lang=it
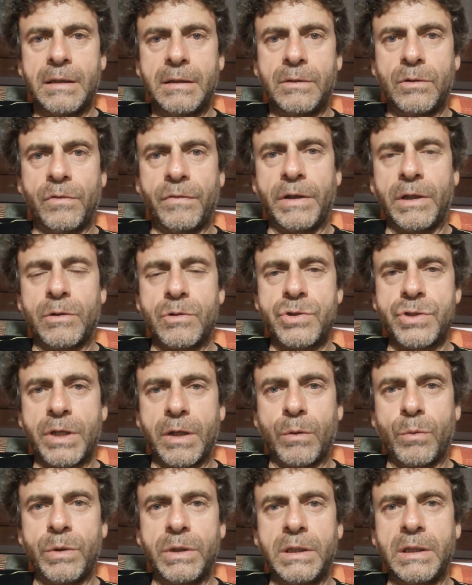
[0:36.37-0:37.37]
dove non
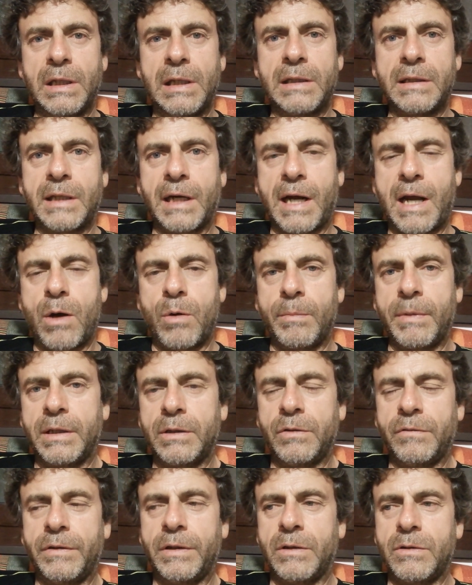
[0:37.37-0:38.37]
c'è quindi il trauma,
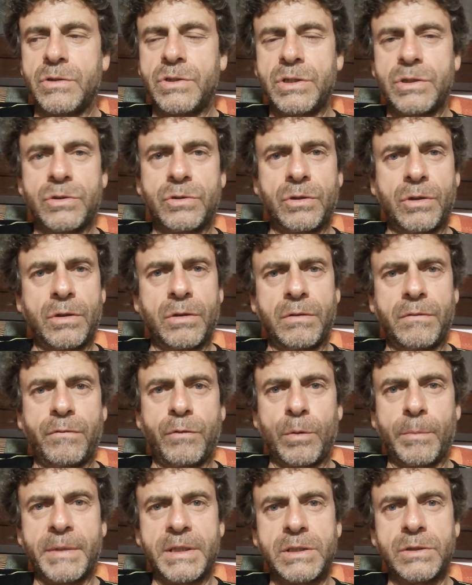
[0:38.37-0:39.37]
dove non ci sono
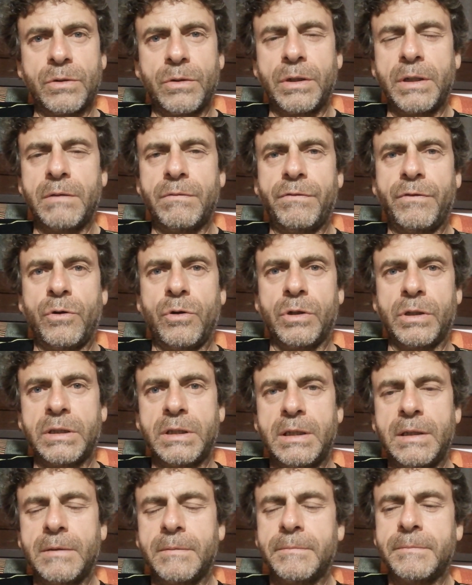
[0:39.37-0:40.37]
informazioni
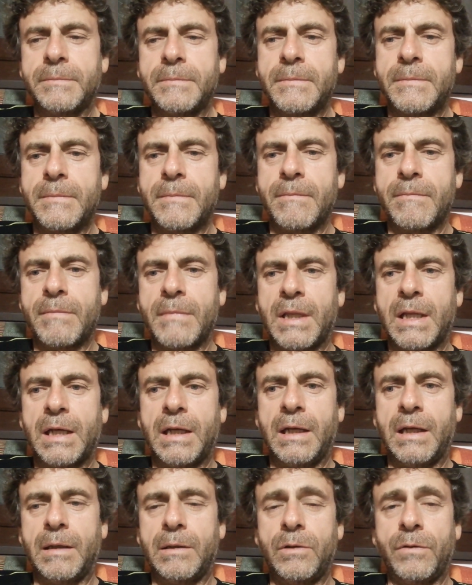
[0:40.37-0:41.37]
forti
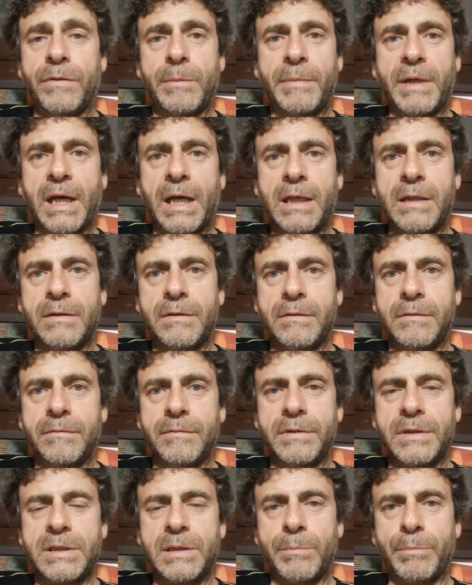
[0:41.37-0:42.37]
e dove magari
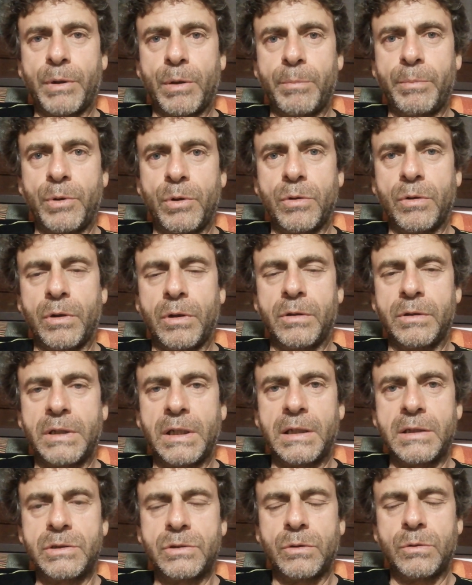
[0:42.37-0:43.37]
vi si propongono
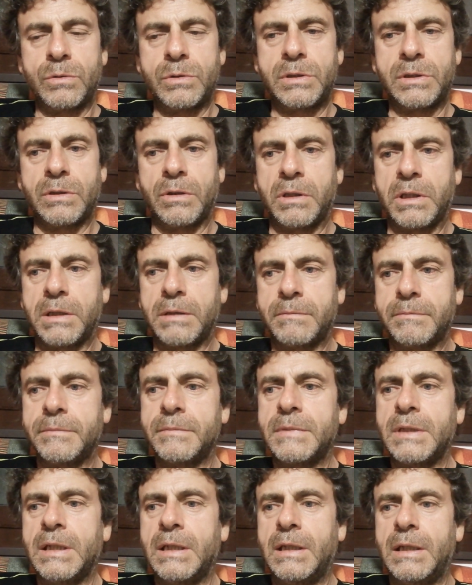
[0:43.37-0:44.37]
delle soluzioni,
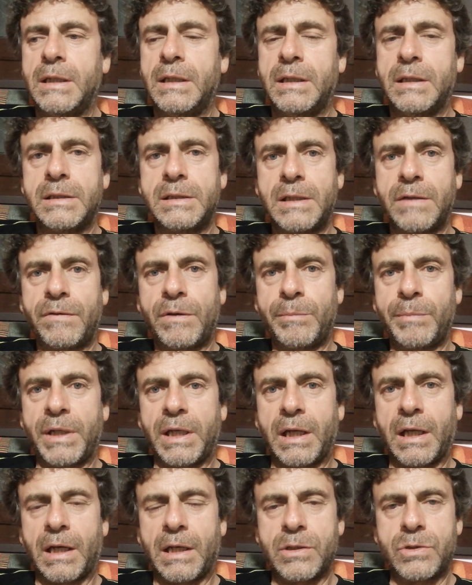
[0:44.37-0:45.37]
se va
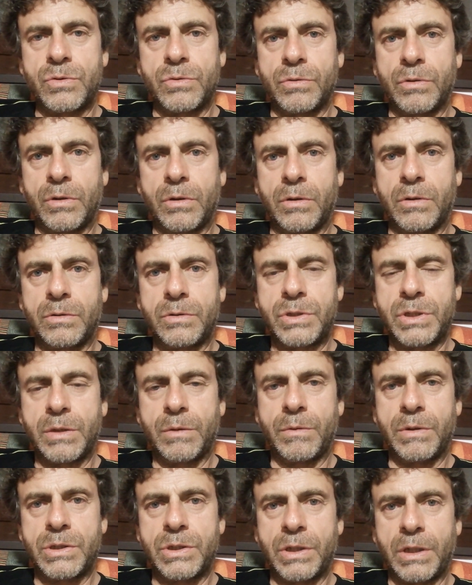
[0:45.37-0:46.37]
bene
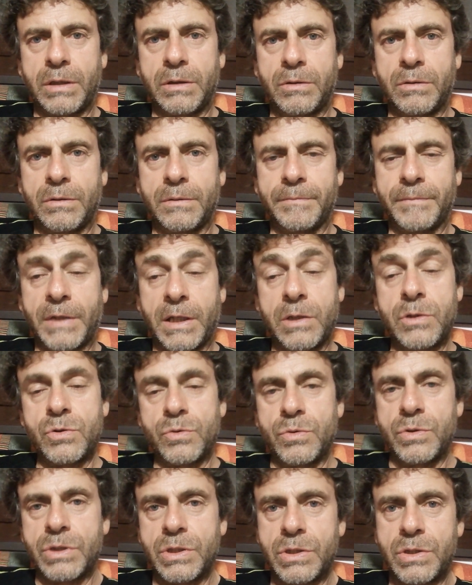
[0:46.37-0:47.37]
500,
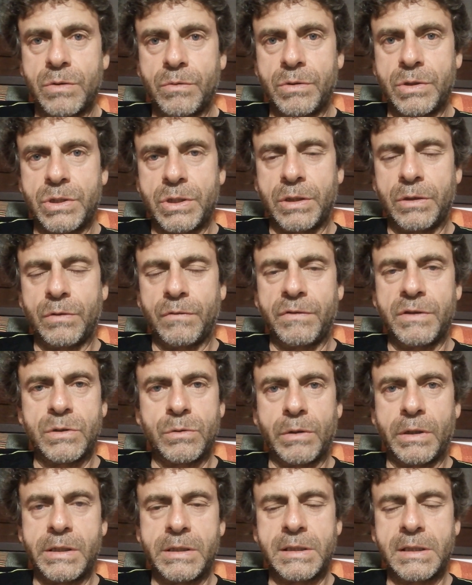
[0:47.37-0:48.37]
raggiunge 500
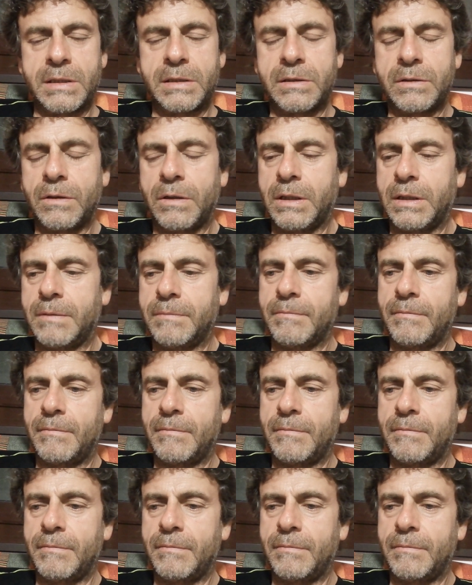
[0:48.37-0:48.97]
visualizzazioni.